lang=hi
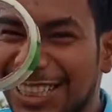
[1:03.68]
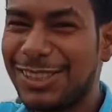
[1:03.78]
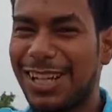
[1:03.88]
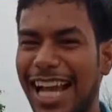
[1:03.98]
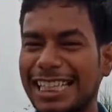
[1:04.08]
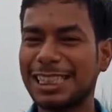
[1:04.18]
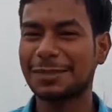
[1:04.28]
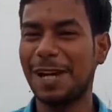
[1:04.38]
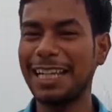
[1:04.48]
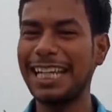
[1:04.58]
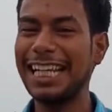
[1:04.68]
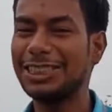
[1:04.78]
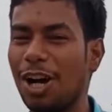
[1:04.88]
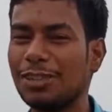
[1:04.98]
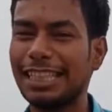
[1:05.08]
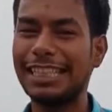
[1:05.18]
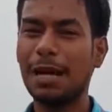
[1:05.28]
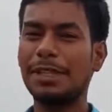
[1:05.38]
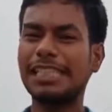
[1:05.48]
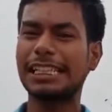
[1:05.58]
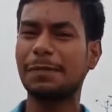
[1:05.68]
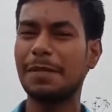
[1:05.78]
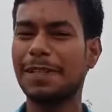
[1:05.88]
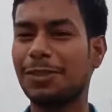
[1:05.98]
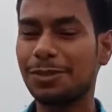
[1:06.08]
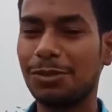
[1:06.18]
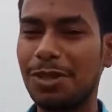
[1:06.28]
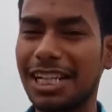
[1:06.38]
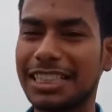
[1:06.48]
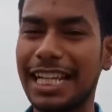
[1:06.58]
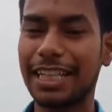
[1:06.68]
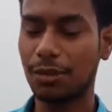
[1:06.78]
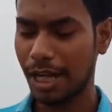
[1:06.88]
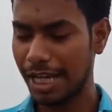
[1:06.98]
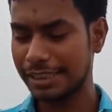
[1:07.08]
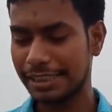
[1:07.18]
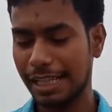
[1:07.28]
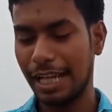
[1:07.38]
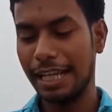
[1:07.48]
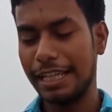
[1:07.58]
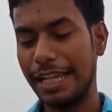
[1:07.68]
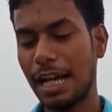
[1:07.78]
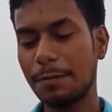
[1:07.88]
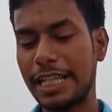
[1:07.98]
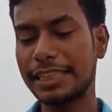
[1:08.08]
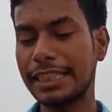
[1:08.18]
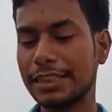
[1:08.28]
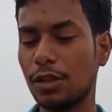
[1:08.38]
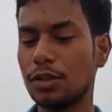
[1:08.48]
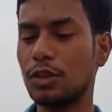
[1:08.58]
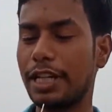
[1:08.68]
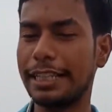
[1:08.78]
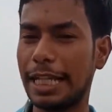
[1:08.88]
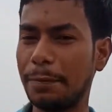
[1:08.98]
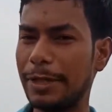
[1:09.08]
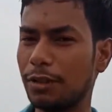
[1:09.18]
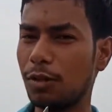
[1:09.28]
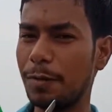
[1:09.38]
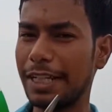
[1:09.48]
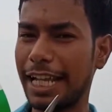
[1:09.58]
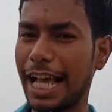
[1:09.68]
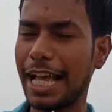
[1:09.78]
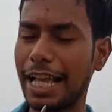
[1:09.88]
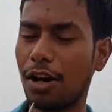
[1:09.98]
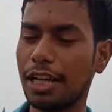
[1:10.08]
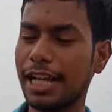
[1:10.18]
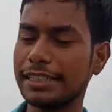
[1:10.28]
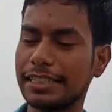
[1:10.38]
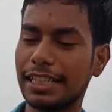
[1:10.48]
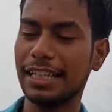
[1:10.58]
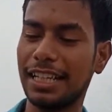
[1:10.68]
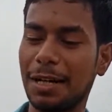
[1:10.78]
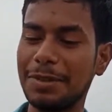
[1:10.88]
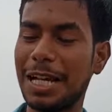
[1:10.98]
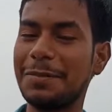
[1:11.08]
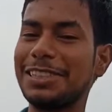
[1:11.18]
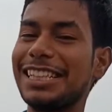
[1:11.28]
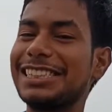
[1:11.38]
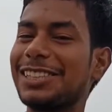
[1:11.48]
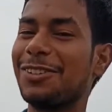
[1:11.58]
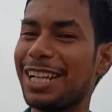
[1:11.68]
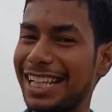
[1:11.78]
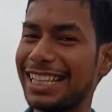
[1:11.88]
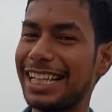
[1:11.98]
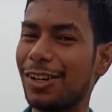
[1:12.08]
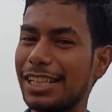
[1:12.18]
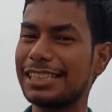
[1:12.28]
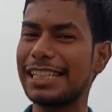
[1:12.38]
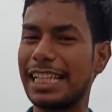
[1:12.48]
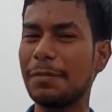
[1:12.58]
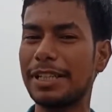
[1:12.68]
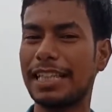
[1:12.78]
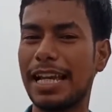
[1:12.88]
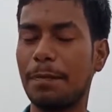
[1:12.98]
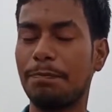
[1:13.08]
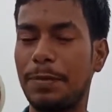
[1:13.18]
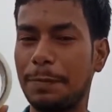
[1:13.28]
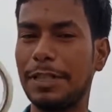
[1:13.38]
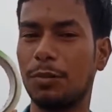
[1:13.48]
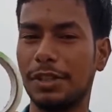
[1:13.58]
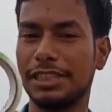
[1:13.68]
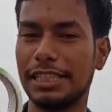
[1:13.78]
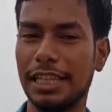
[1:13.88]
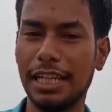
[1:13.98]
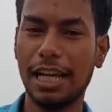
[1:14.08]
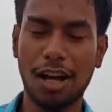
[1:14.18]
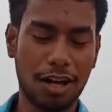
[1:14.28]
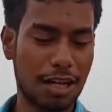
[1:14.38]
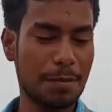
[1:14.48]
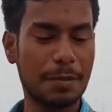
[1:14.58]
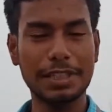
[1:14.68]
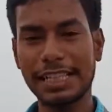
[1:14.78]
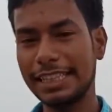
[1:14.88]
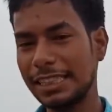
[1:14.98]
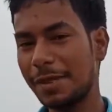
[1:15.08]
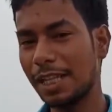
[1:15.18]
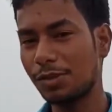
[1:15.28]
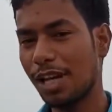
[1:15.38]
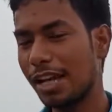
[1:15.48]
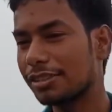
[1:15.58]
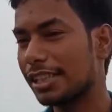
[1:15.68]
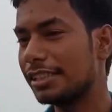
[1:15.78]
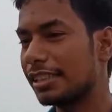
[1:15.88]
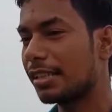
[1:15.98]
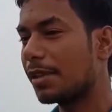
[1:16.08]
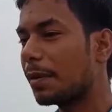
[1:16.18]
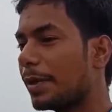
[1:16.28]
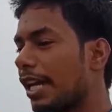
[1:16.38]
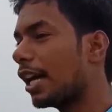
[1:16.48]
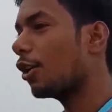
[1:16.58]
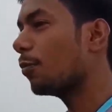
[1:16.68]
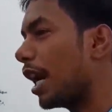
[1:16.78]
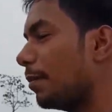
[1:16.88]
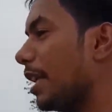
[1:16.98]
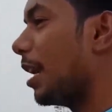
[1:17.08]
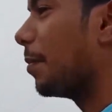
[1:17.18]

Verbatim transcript: सो गाइज फाइनली जो चलिए हम इस एक्सपेरिमेंट को शुरू करते हैं तो गाइज ये आप देख सकते हो जो कि टेप बिल्कुल भी नया है और गाइज हमने अभी तक इसे खोला नहीं है और इसकी कीमत है फिफ्टी रुपीज़ और हमारे पास कैंची भी आ चुका है और साथ ही साथ हमारा प्यारा और भाई भी यहाँ